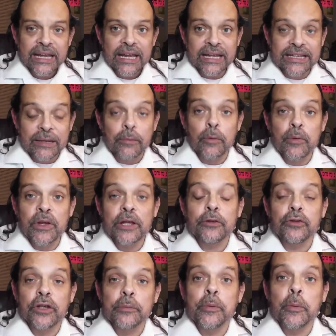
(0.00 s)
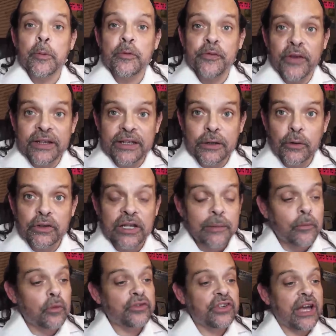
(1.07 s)
Estamos viviendo un tiempo profético,
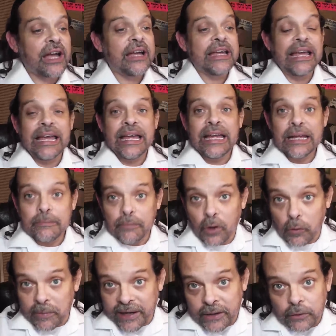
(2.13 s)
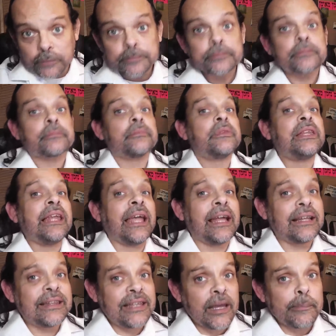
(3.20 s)
estamos ya más o menos
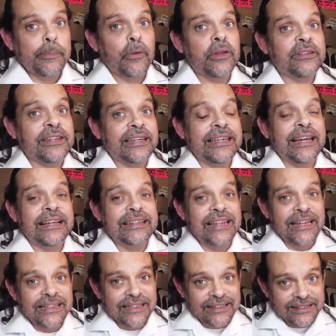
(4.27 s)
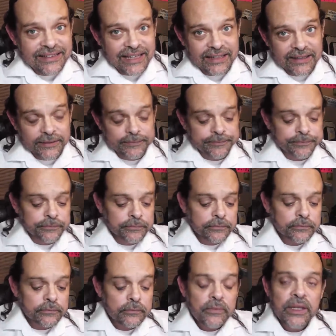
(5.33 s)
el tiempo de Ezequiel 37,
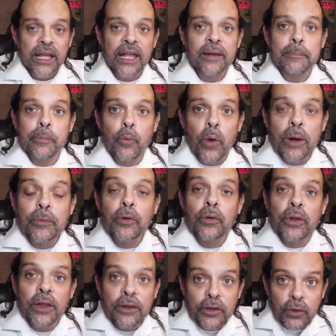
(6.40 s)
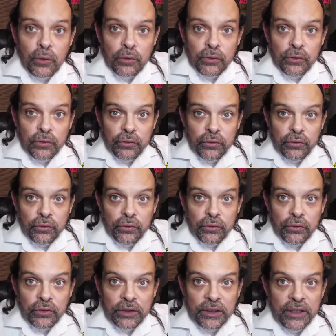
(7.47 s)
el pueblo de
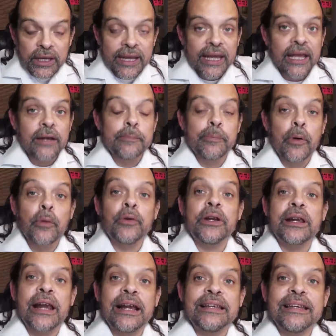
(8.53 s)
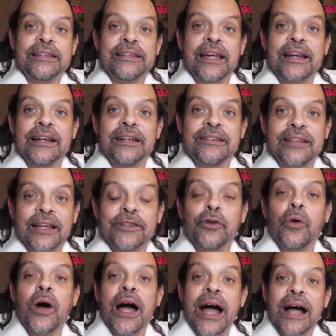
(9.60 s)
Dios, el pueblo de Israel ya está
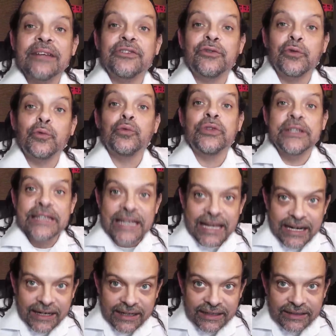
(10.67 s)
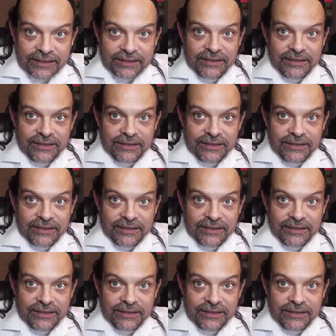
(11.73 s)
regresando a su tierra.